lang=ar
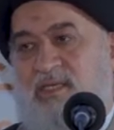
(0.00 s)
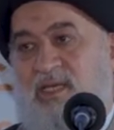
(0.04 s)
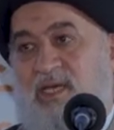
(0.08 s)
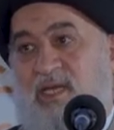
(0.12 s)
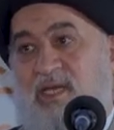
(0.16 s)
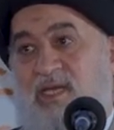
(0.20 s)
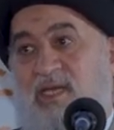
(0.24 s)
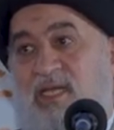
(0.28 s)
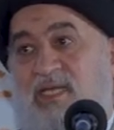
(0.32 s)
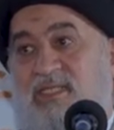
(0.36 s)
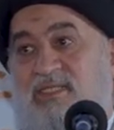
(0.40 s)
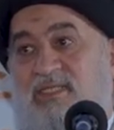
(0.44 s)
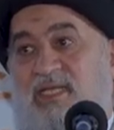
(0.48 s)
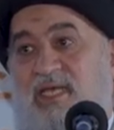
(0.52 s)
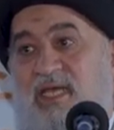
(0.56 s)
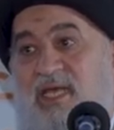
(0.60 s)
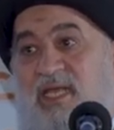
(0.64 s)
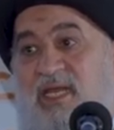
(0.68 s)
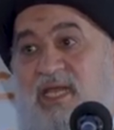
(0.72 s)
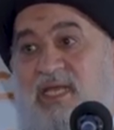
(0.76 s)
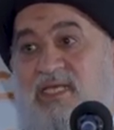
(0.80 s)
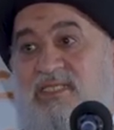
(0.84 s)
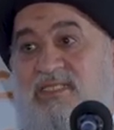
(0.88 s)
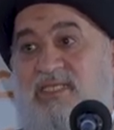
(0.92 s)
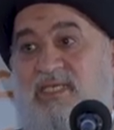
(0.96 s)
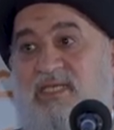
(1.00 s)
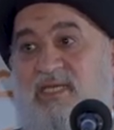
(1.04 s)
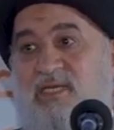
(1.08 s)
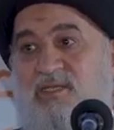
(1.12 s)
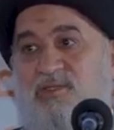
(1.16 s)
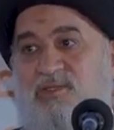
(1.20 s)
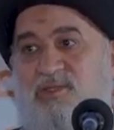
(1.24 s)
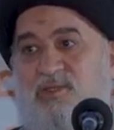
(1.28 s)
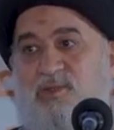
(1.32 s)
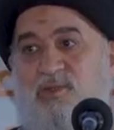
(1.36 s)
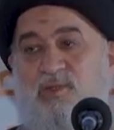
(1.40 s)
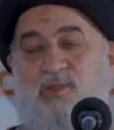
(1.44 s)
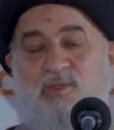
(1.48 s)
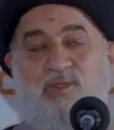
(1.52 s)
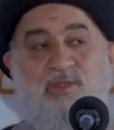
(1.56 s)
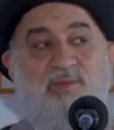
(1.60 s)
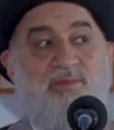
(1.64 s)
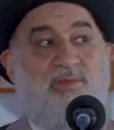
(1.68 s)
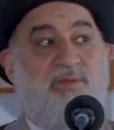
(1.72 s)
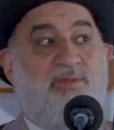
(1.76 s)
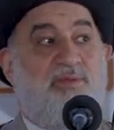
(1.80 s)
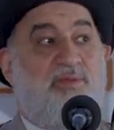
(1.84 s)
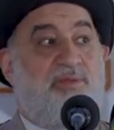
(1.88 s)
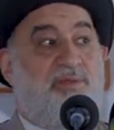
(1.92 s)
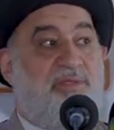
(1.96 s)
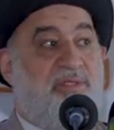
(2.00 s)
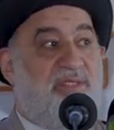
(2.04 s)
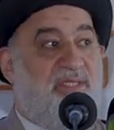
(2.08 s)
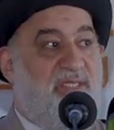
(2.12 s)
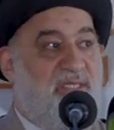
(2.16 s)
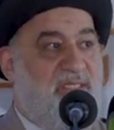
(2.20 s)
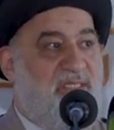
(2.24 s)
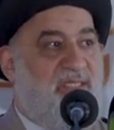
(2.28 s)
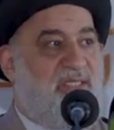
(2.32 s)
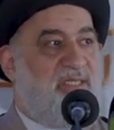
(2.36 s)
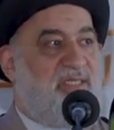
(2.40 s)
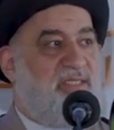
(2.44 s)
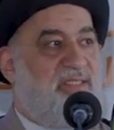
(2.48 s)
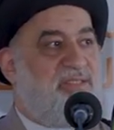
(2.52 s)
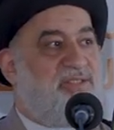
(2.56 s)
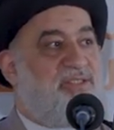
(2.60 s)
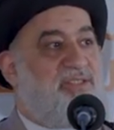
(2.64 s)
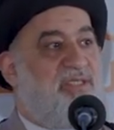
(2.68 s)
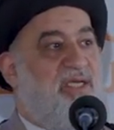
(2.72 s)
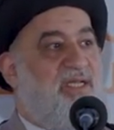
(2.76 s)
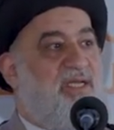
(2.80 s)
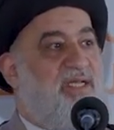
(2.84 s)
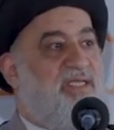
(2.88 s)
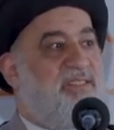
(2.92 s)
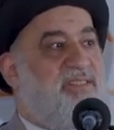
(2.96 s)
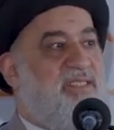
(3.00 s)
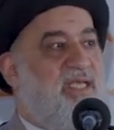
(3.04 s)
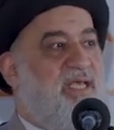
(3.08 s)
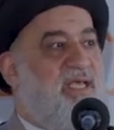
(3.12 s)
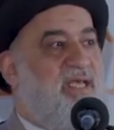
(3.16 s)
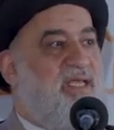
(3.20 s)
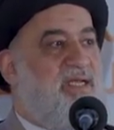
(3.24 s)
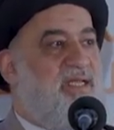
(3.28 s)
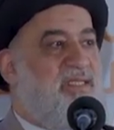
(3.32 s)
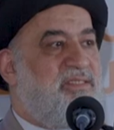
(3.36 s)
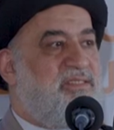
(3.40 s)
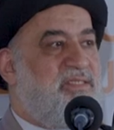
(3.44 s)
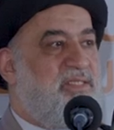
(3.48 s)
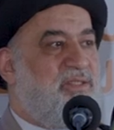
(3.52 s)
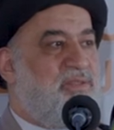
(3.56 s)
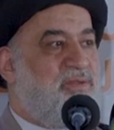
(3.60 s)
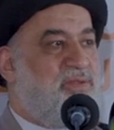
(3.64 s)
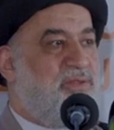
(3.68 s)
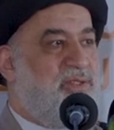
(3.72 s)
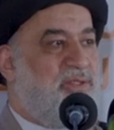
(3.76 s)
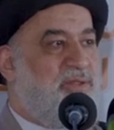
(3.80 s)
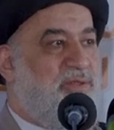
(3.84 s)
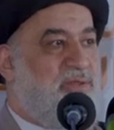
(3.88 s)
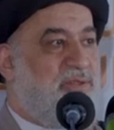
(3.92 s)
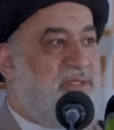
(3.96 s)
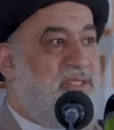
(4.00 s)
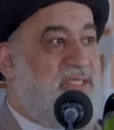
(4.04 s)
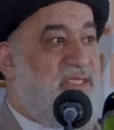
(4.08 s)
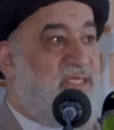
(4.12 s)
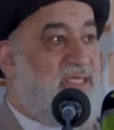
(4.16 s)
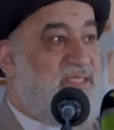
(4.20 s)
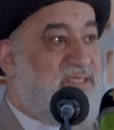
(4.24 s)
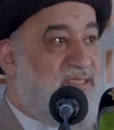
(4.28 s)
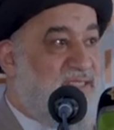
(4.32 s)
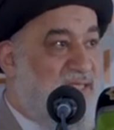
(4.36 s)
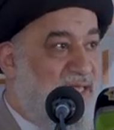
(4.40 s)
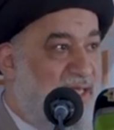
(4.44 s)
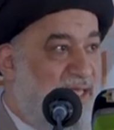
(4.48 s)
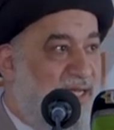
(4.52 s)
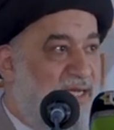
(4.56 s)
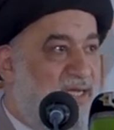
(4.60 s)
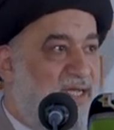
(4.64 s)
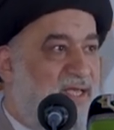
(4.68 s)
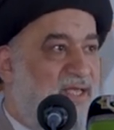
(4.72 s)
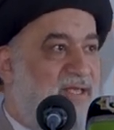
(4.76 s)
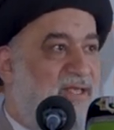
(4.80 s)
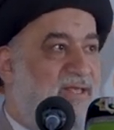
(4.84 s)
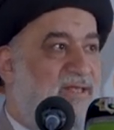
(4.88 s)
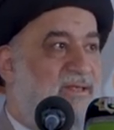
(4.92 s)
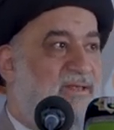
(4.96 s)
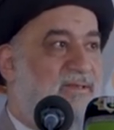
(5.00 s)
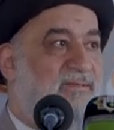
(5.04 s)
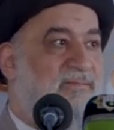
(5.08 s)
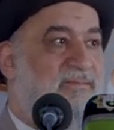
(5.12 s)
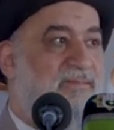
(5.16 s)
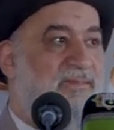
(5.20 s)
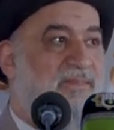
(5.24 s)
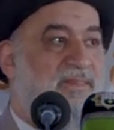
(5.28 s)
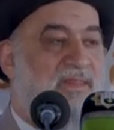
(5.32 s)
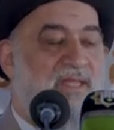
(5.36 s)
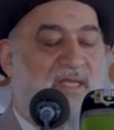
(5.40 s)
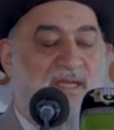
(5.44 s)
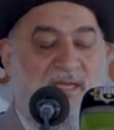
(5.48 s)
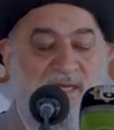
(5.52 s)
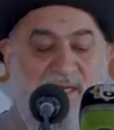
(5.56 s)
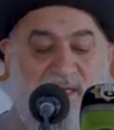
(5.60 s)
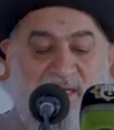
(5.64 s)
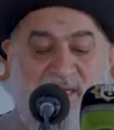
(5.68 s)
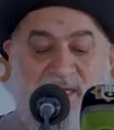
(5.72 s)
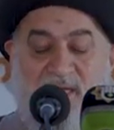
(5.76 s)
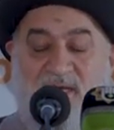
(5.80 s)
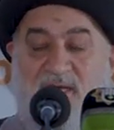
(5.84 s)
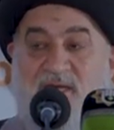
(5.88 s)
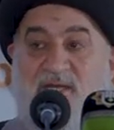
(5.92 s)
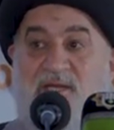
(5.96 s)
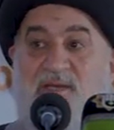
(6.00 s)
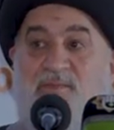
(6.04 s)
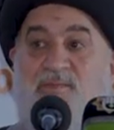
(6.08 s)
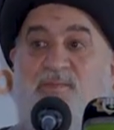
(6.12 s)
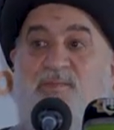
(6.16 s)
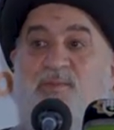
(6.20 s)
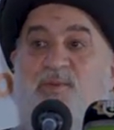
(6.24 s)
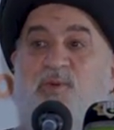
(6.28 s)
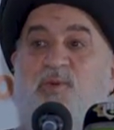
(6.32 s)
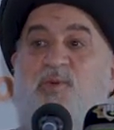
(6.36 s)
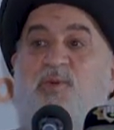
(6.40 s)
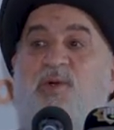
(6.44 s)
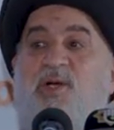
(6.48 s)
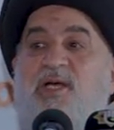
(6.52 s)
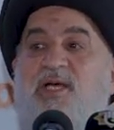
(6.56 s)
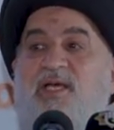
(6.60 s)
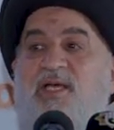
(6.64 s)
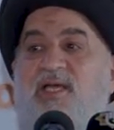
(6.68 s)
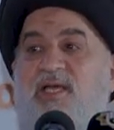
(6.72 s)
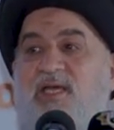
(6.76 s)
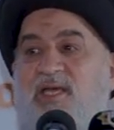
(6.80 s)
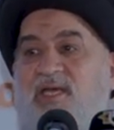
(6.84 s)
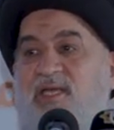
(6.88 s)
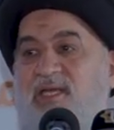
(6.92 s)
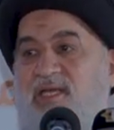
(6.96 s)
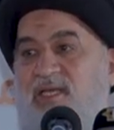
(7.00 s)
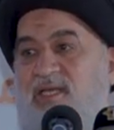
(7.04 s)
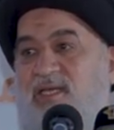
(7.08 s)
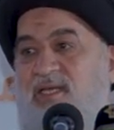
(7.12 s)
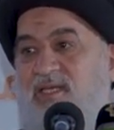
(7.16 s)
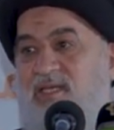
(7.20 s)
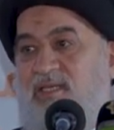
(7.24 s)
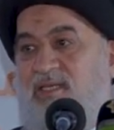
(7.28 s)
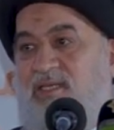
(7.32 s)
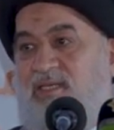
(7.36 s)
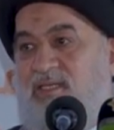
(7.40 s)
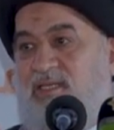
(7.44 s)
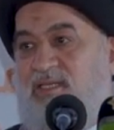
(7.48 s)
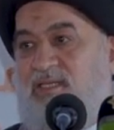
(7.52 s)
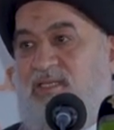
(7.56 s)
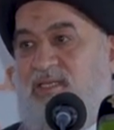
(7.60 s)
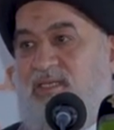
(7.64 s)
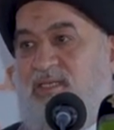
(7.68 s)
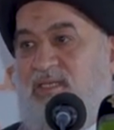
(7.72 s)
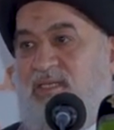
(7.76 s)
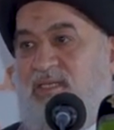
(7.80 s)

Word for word: الله تعالى سيرزقكم ذريه ان شاء الله تعالى تكون ذريه صالحه ربوها على